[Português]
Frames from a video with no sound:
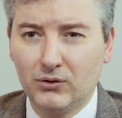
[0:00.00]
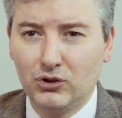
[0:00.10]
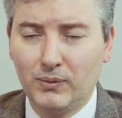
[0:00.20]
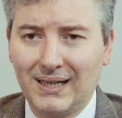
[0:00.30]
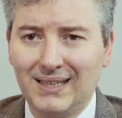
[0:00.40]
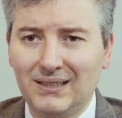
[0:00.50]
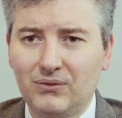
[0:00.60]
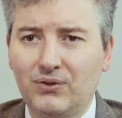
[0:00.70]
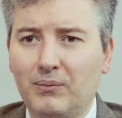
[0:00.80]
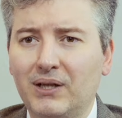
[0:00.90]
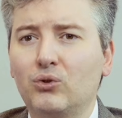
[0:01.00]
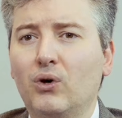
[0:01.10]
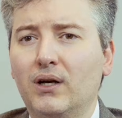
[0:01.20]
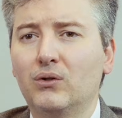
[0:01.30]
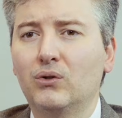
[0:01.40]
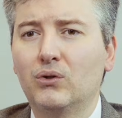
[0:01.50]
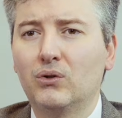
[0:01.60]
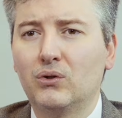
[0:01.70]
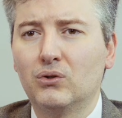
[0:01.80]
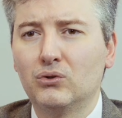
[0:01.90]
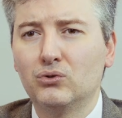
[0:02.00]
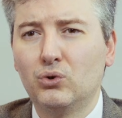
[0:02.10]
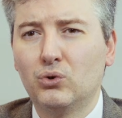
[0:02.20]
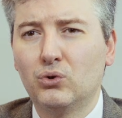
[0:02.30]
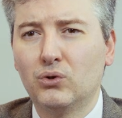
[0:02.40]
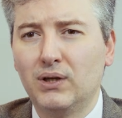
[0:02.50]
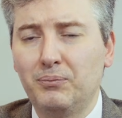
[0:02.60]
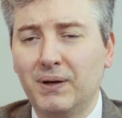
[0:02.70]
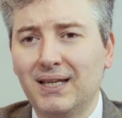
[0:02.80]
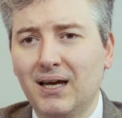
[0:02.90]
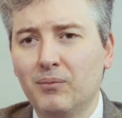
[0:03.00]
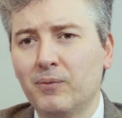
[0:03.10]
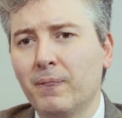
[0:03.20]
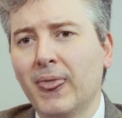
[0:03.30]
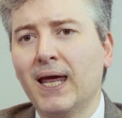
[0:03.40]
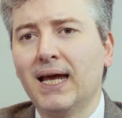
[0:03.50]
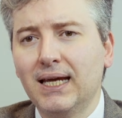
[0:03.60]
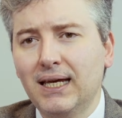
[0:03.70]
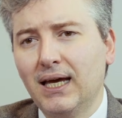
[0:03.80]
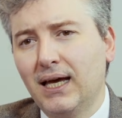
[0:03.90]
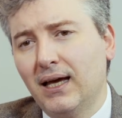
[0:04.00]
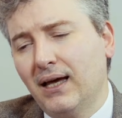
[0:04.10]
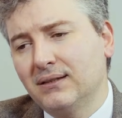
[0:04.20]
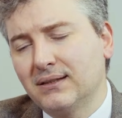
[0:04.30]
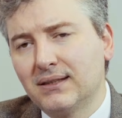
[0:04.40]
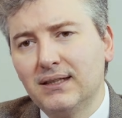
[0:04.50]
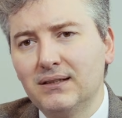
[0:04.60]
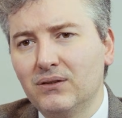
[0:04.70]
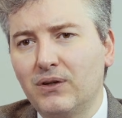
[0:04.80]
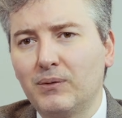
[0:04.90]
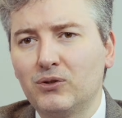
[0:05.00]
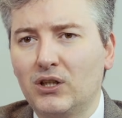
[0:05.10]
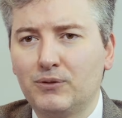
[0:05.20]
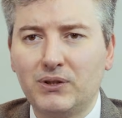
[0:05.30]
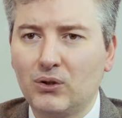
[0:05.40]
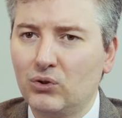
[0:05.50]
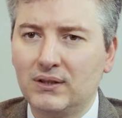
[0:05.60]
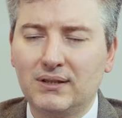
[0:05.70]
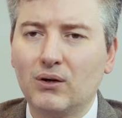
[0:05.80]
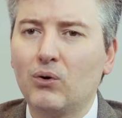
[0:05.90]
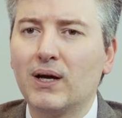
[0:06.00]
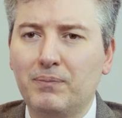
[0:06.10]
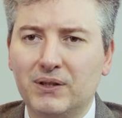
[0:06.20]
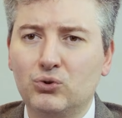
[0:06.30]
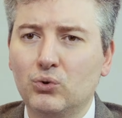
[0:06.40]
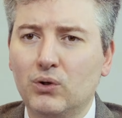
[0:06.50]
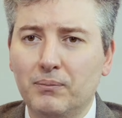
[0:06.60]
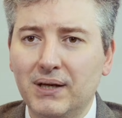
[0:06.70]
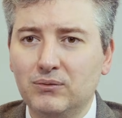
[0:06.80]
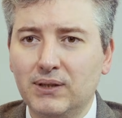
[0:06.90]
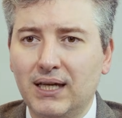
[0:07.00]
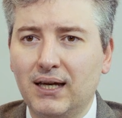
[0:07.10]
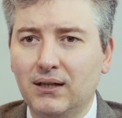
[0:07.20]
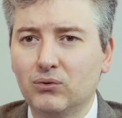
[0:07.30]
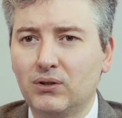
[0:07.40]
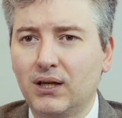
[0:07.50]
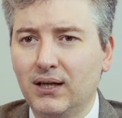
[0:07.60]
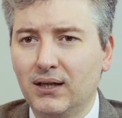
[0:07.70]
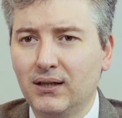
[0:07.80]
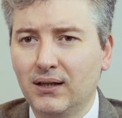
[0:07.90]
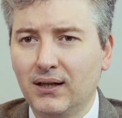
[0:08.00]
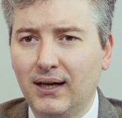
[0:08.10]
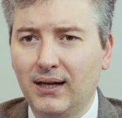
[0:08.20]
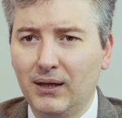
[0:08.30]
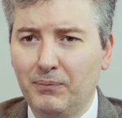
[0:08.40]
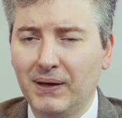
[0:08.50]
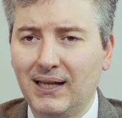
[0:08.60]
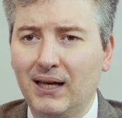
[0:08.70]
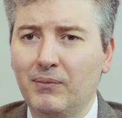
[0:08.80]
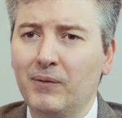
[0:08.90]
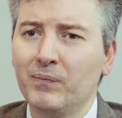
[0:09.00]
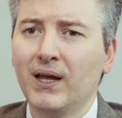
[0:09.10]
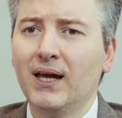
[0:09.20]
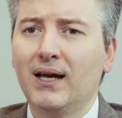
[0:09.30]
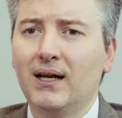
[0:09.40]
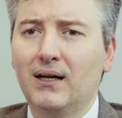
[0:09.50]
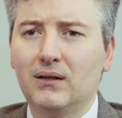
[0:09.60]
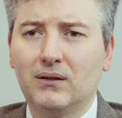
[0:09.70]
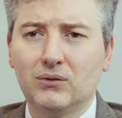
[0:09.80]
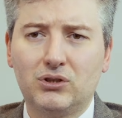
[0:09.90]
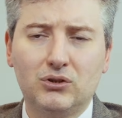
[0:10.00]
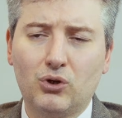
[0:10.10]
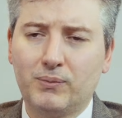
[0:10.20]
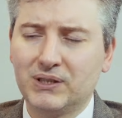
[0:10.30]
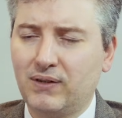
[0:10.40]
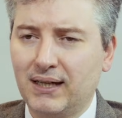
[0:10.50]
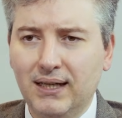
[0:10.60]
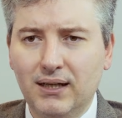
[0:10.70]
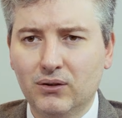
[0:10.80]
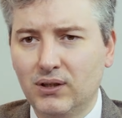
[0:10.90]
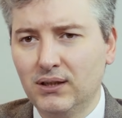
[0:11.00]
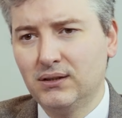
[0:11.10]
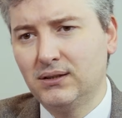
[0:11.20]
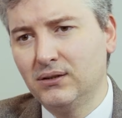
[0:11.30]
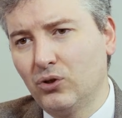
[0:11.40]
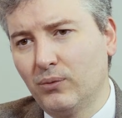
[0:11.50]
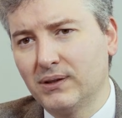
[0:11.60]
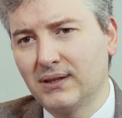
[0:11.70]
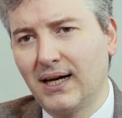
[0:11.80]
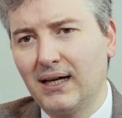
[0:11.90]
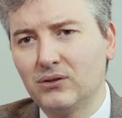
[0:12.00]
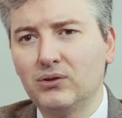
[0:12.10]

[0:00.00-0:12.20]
de uma crise inflamatória do, do lipedema. E essas crises inflamatórias podem acontecer em qualquer pessoa, mesmo em quem não tem é, lipedema. Ah, os sintomas variam, desde sintomas gastro